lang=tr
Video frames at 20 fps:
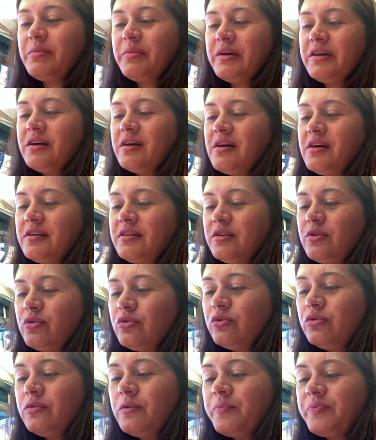bayağı anne
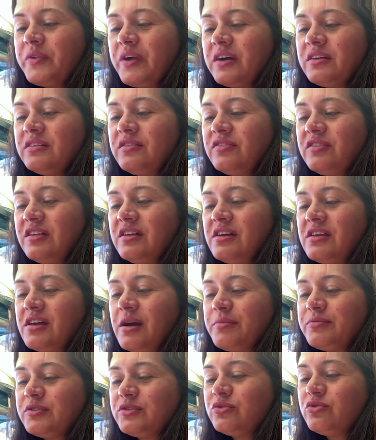oğul aktiviteler
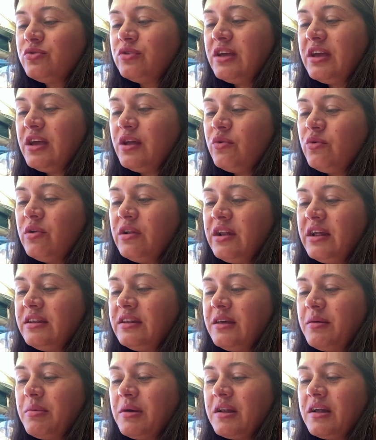yaptık. Dün Eylül'le
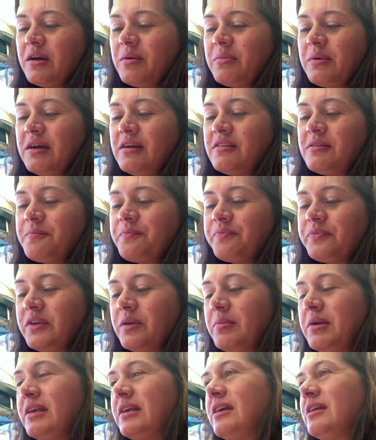de beraber
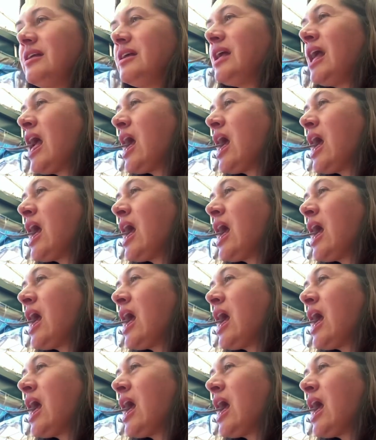yemek yedik.